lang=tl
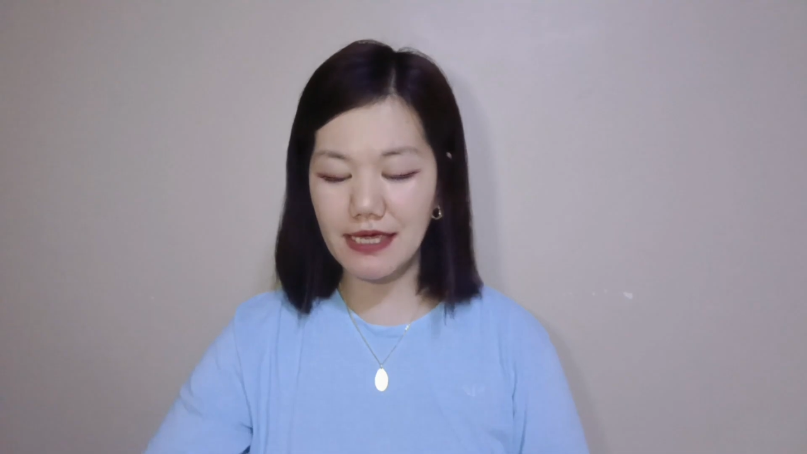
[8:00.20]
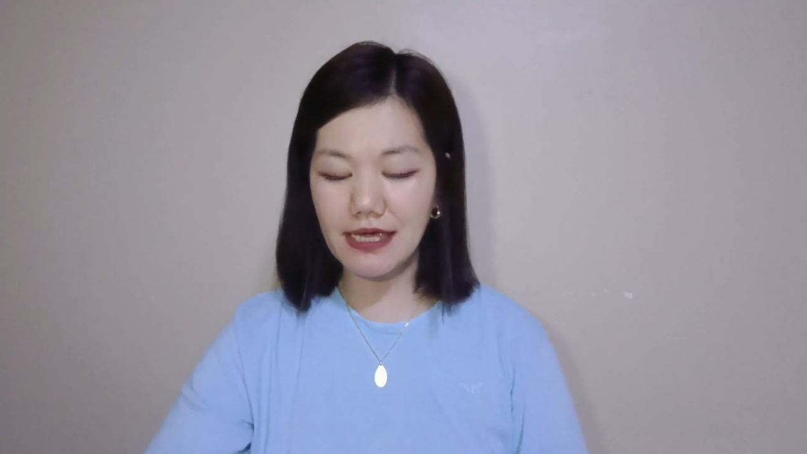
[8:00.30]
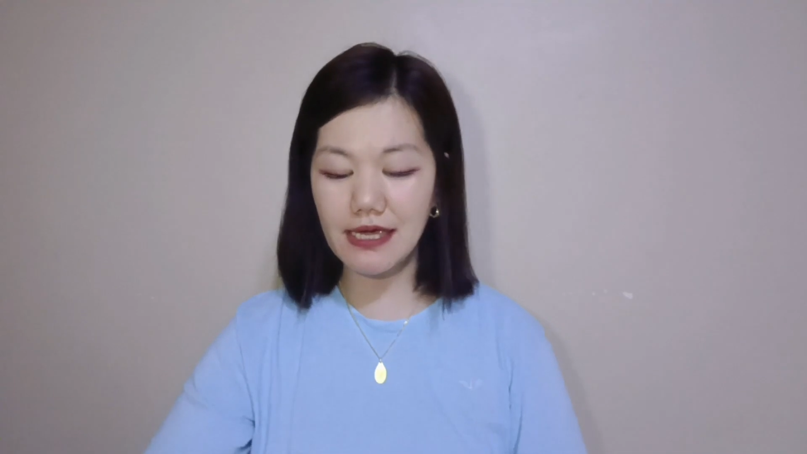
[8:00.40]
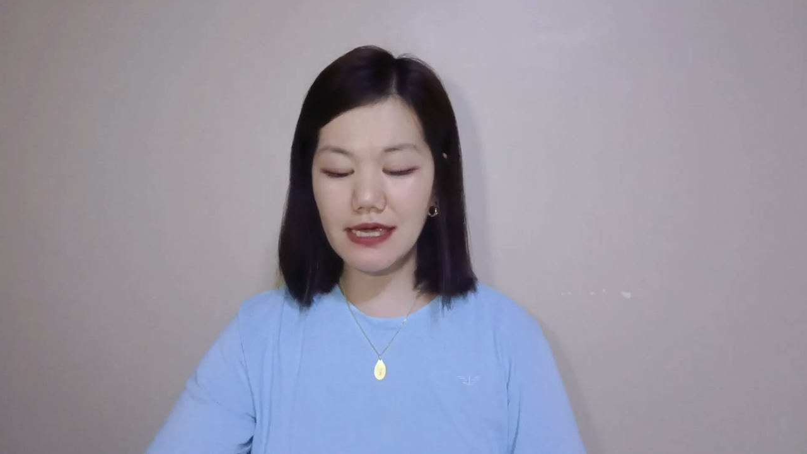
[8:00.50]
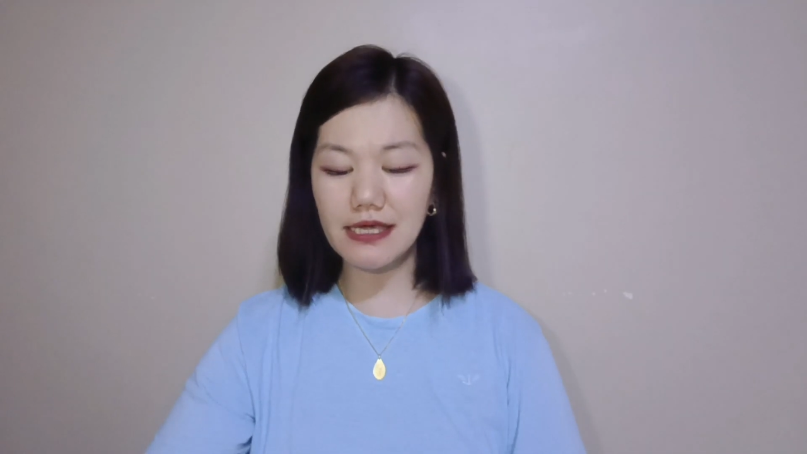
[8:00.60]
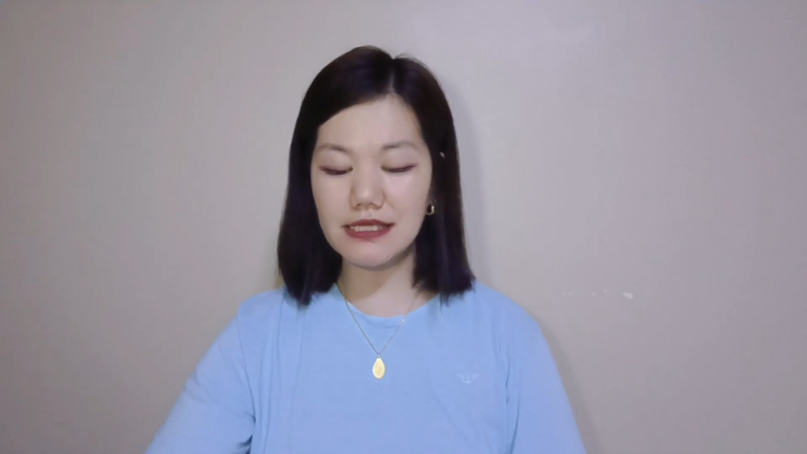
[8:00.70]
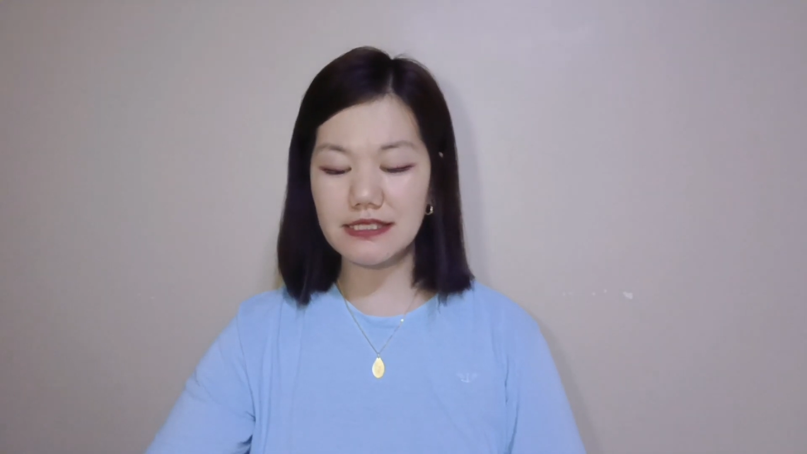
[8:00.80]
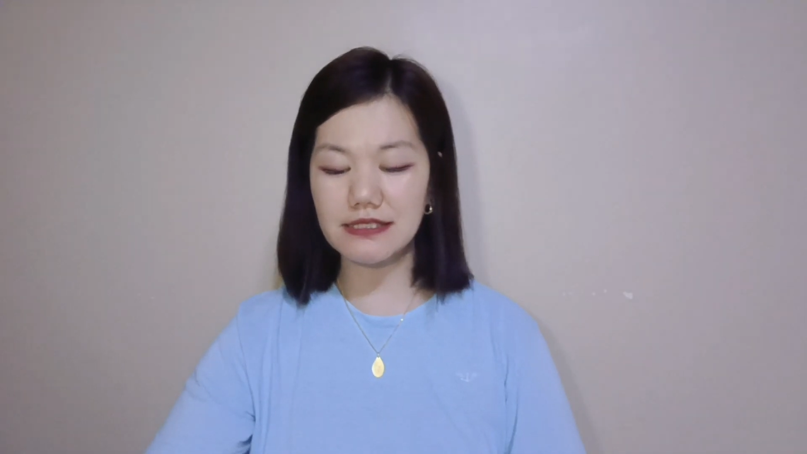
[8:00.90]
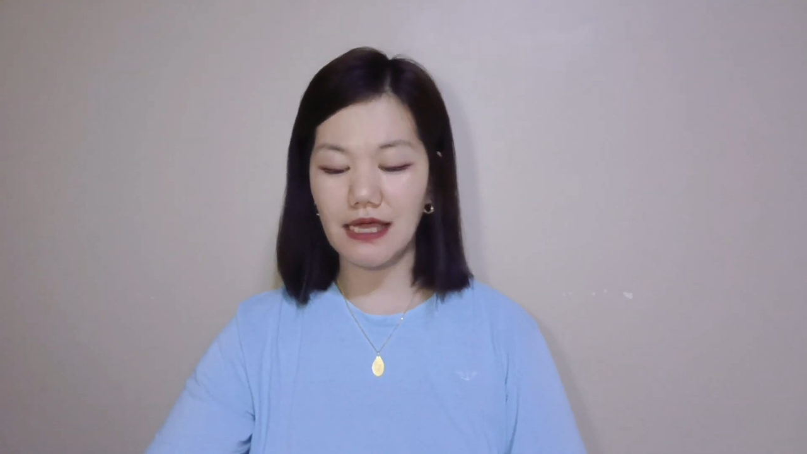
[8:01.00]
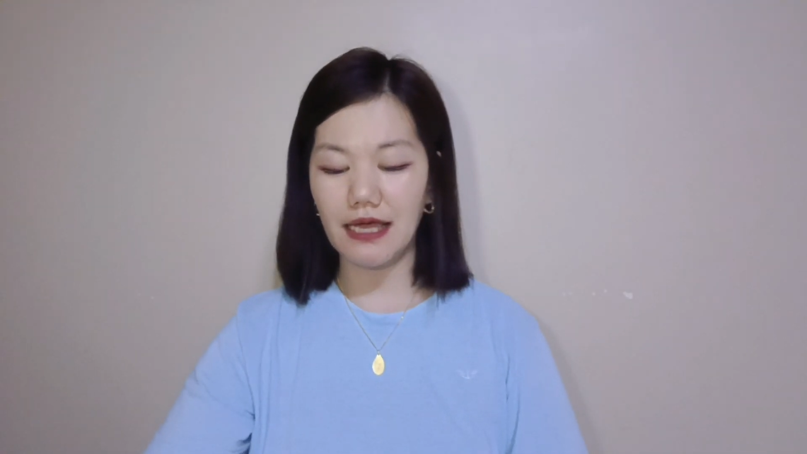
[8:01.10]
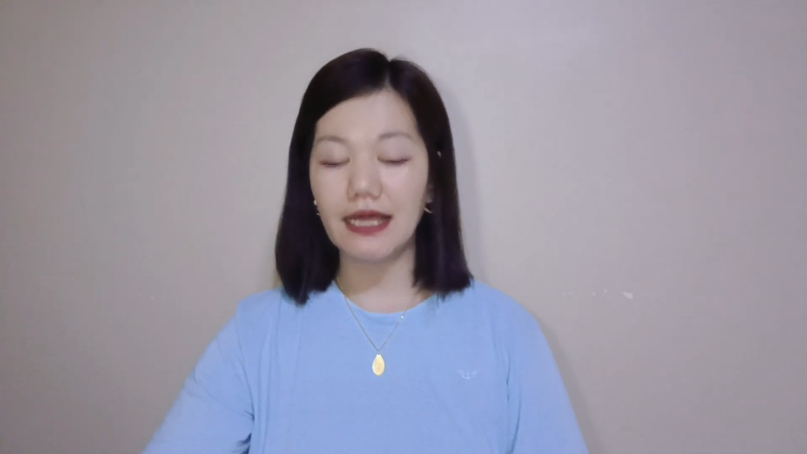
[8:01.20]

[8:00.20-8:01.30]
is